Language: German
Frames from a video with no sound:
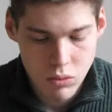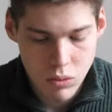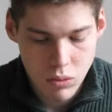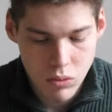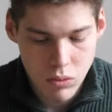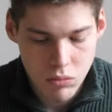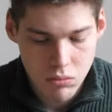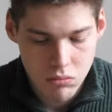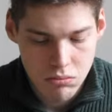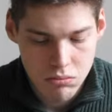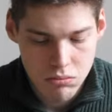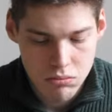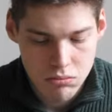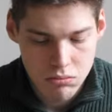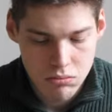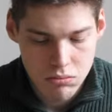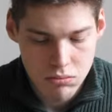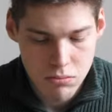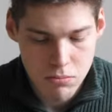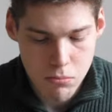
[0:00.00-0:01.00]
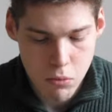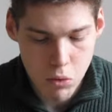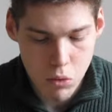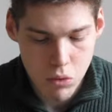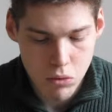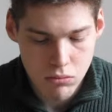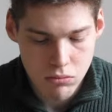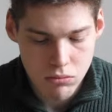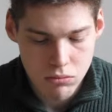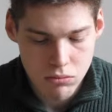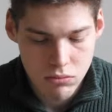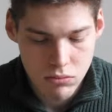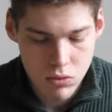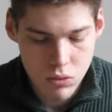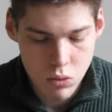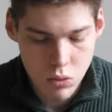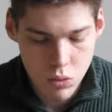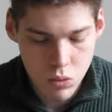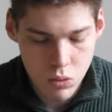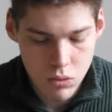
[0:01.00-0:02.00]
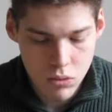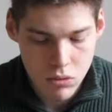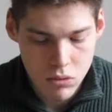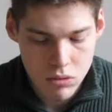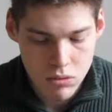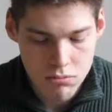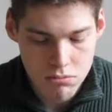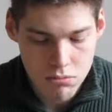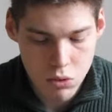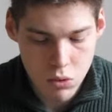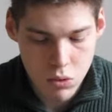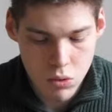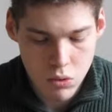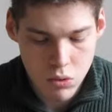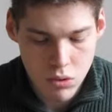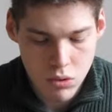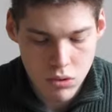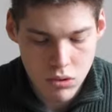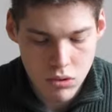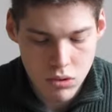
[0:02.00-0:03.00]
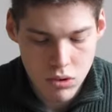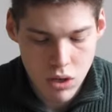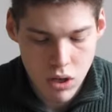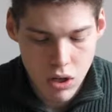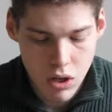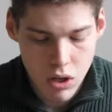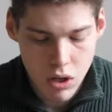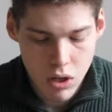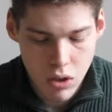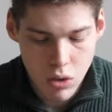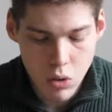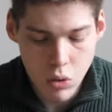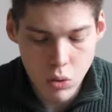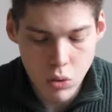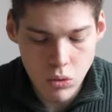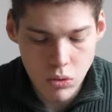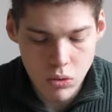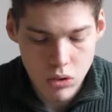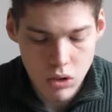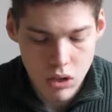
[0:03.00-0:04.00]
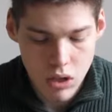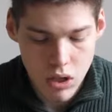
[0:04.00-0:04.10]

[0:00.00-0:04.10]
Hu. Bo. Hu. Bo. Hu.